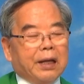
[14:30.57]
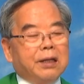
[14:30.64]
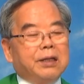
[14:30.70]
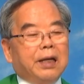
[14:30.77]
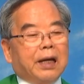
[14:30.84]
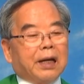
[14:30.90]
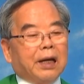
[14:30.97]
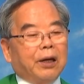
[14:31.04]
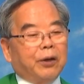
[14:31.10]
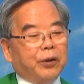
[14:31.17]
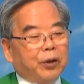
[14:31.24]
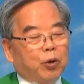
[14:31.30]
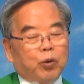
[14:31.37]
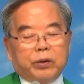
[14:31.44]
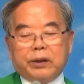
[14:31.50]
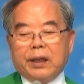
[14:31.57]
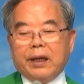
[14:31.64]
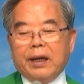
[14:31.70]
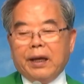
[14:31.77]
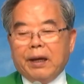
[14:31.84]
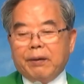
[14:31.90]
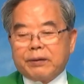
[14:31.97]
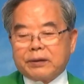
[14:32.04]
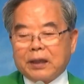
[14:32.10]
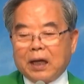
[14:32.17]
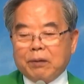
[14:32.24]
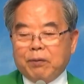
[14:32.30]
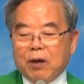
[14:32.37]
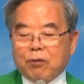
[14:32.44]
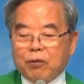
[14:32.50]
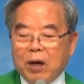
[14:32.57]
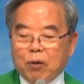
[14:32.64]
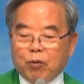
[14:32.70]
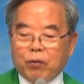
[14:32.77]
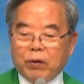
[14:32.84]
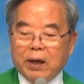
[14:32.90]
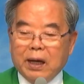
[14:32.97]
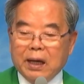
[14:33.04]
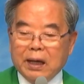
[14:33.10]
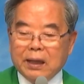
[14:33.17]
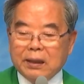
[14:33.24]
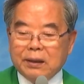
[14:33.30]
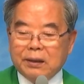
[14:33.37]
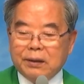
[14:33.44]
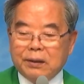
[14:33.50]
엘리야가 어려울 때에 사르밧 과부가